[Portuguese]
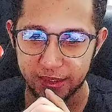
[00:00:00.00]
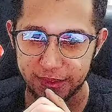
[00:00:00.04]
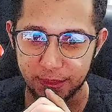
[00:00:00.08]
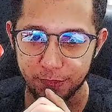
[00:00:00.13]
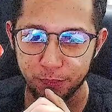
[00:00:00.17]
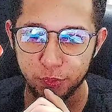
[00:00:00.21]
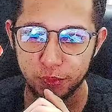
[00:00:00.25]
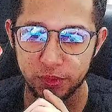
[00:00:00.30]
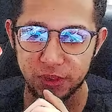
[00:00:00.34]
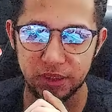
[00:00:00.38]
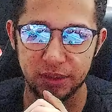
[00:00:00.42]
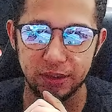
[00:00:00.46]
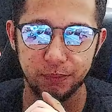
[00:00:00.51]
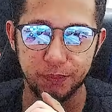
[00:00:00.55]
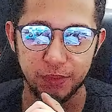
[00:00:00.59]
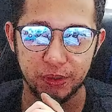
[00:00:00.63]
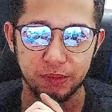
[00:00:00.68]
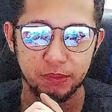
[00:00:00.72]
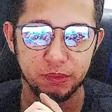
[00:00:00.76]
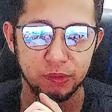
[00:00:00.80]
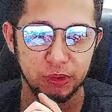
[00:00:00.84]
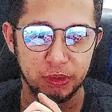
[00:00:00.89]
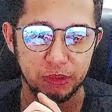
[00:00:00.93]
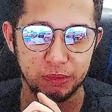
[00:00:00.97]
bonita, mano.
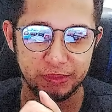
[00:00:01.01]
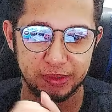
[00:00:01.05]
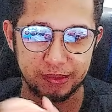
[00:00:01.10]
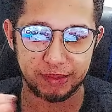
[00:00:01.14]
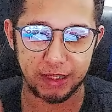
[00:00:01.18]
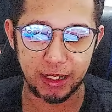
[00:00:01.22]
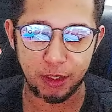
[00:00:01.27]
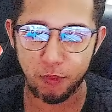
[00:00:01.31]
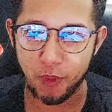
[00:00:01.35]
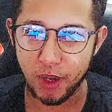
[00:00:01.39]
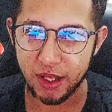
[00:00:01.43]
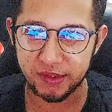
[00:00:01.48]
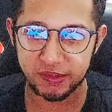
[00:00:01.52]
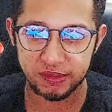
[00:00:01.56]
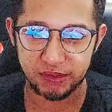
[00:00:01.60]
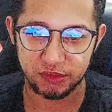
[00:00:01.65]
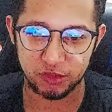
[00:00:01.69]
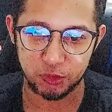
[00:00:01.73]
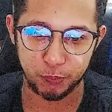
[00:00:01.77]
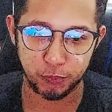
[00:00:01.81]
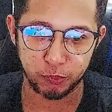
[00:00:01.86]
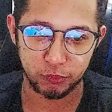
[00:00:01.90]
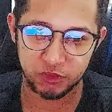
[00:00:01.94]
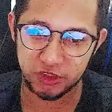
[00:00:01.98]
É, tá quase,
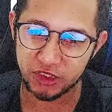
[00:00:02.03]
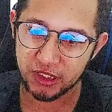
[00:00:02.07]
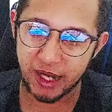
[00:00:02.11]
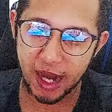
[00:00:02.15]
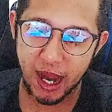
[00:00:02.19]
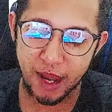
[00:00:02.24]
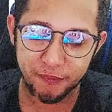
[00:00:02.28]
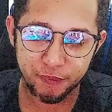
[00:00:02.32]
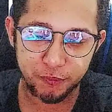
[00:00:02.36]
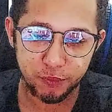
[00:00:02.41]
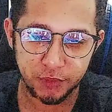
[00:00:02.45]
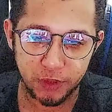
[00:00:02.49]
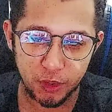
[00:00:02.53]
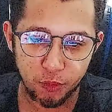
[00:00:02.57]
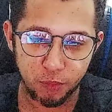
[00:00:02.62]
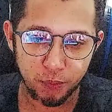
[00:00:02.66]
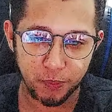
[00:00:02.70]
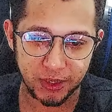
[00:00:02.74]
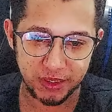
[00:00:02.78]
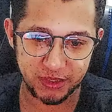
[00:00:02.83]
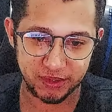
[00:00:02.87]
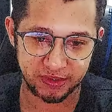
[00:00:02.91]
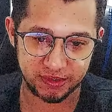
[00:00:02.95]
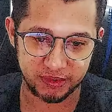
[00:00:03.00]
tipo, de gráfico não,
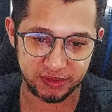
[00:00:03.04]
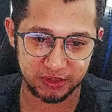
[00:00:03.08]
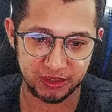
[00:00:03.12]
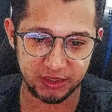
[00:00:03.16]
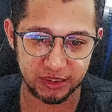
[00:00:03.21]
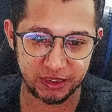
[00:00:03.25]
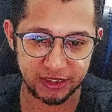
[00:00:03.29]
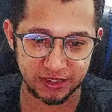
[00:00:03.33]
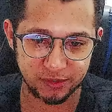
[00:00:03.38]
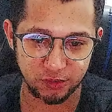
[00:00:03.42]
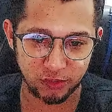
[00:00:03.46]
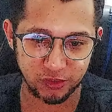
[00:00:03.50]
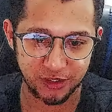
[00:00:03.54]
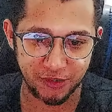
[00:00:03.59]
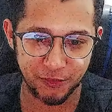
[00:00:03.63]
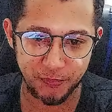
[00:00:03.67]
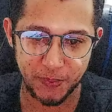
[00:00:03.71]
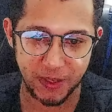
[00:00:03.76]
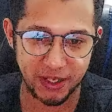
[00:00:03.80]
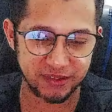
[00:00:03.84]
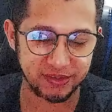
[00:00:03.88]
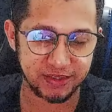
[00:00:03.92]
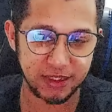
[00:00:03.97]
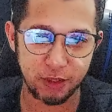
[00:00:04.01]
mas em questão de
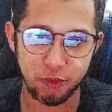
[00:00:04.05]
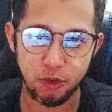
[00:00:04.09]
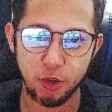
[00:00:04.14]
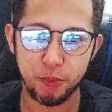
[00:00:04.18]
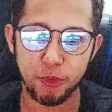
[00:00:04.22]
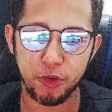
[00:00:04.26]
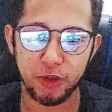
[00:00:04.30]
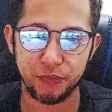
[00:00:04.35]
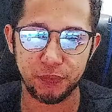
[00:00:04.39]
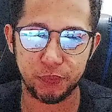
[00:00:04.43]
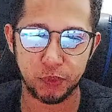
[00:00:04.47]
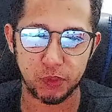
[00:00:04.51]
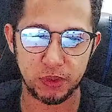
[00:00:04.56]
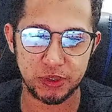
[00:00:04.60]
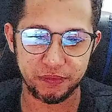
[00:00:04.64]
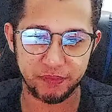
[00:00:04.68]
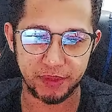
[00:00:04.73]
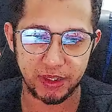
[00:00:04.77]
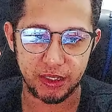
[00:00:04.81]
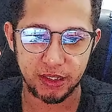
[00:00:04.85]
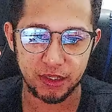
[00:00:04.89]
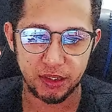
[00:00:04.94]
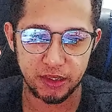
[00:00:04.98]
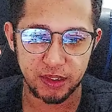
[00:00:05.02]
FPS tá igual meu iPhone,
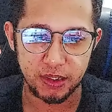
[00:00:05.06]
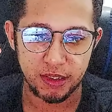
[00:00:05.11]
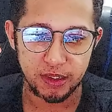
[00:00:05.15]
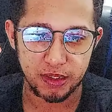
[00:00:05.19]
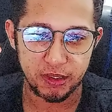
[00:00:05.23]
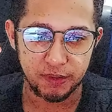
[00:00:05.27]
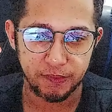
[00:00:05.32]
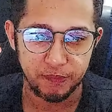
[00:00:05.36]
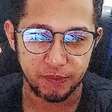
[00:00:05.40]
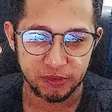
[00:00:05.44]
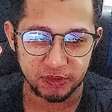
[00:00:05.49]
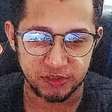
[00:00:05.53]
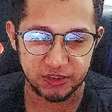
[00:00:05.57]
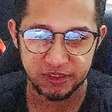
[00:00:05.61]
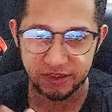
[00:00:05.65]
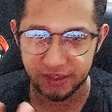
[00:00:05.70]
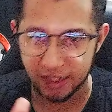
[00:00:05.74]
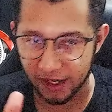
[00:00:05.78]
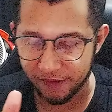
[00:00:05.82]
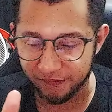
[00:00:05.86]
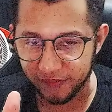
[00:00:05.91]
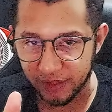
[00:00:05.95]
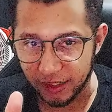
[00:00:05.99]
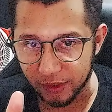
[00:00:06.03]
velho. Se
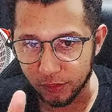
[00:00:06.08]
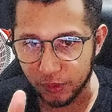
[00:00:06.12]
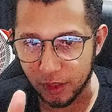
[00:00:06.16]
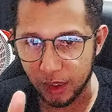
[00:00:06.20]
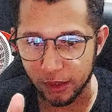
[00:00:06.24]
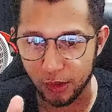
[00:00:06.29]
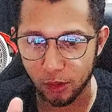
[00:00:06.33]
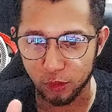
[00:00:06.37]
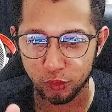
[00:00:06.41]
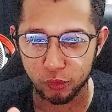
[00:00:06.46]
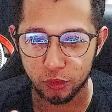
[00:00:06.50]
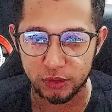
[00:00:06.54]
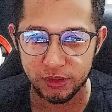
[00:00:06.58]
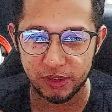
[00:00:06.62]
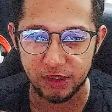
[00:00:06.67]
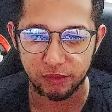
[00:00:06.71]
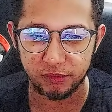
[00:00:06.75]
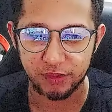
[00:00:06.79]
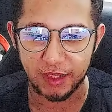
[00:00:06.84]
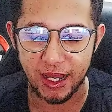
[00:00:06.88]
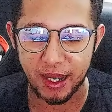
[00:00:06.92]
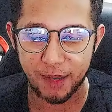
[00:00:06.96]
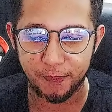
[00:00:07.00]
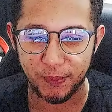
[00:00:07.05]
inscreve lá no canal do Rodrigo
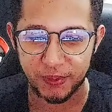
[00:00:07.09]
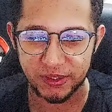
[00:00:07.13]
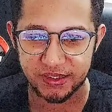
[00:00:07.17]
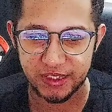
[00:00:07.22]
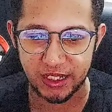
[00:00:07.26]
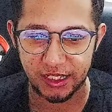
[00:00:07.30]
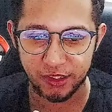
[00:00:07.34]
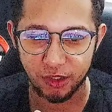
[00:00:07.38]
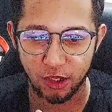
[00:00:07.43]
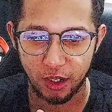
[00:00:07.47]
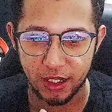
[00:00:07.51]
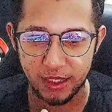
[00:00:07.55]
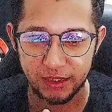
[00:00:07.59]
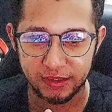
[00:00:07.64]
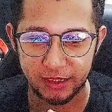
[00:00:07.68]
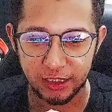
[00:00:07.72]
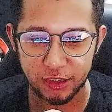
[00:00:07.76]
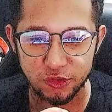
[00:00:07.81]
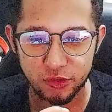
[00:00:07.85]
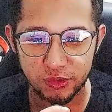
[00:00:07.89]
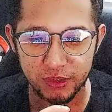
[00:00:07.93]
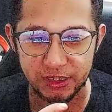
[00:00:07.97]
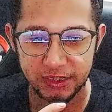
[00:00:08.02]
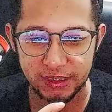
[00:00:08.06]
lá, rapaziada. Ó, ele tá
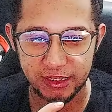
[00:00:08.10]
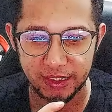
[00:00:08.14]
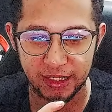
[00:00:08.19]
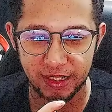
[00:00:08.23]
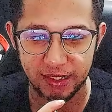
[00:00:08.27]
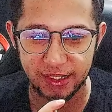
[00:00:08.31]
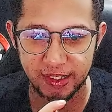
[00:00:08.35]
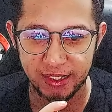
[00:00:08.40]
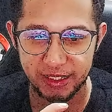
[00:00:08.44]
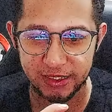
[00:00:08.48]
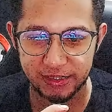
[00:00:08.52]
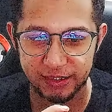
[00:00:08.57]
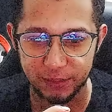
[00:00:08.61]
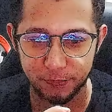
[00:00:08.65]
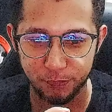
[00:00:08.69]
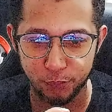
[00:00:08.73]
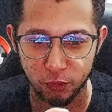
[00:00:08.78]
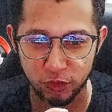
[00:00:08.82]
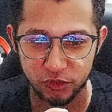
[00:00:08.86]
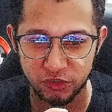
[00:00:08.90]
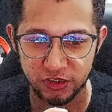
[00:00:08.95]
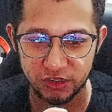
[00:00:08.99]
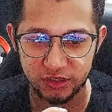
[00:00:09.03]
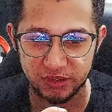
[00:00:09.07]
ajudando a galera aí que tem
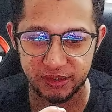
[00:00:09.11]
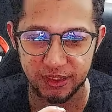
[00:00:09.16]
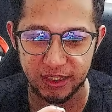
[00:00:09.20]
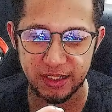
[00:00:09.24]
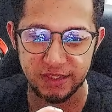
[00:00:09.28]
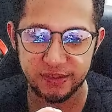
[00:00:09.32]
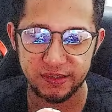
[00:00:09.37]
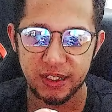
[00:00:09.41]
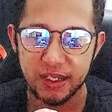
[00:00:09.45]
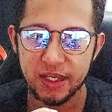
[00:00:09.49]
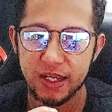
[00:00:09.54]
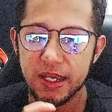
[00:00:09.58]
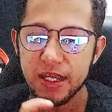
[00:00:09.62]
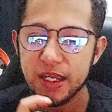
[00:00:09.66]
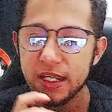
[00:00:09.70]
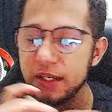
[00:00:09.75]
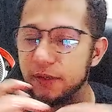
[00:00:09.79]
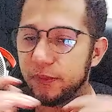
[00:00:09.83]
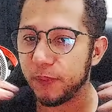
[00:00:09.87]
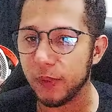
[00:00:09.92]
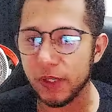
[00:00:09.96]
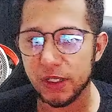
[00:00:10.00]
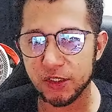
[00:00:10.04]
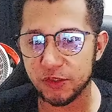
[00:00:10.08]
pouco X3.
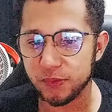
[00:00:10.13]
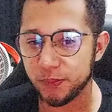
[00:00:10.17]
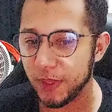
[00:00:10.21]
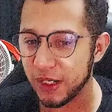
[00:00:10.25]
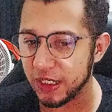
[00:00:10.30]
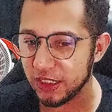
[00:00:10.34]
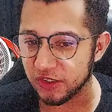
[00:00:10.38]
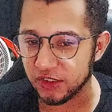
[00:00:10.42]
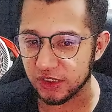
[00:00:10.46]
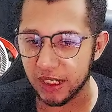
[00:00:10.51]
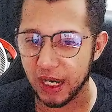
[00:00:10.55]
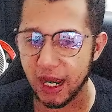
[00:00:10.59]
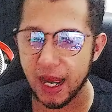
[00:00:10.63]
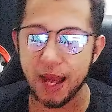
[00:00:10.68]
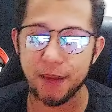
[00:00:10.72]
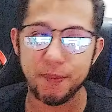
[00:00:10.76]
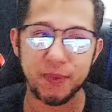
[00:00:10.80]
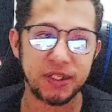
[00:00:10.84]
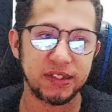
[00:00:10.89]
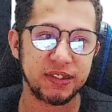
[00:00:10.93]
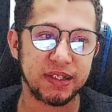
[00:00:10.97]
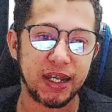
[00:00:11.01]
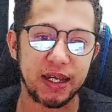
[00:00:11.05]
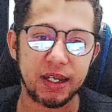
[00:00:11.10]
Infelizmente. Ah,
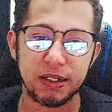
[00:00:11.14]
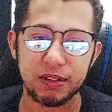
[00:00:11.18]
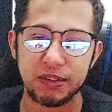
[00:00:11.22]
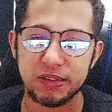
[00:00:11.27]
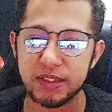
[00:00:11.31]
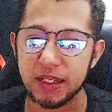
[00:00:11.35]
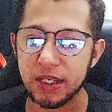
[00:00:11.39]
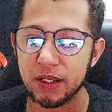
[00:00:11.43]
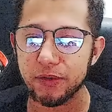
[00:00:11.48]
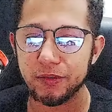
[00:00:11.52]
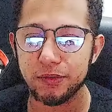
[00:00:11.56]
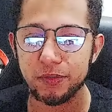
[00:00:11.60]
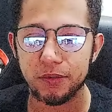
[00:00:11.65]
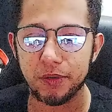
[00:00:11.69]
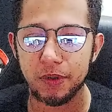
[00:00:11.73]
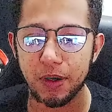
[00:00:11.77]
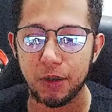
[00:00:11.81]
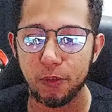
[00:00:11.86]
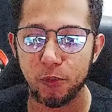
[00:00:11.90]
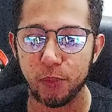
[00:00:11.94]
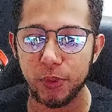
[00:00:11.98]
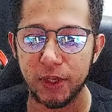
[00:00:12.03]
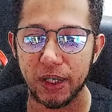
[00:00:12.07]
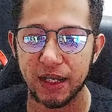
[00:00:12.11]
mas ah, isso aí é uma
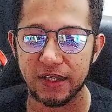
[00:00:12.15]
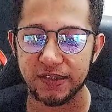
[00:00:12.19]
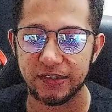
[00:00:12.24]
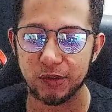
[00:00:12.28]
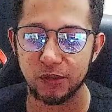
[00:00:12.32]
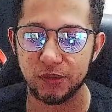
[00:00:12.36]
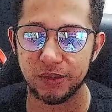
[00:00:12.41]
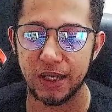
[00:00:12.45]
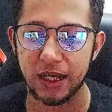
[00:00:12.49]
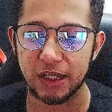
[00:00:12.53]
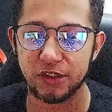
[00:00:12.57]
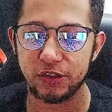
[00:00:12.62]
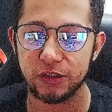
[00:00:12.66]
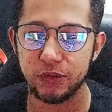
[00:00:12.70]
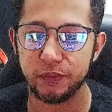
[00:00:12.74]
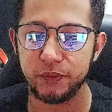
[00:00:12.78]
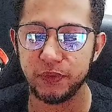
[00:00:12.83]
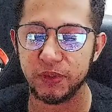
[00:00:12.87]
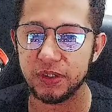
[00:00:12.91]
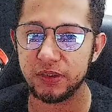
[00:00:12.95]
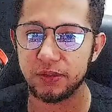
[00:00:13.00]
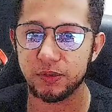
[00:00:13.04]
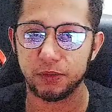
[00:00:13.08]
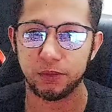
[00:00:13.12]
obrigação da
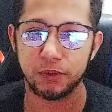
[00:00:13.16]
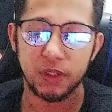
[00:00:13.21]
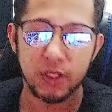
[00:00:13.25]
Activision.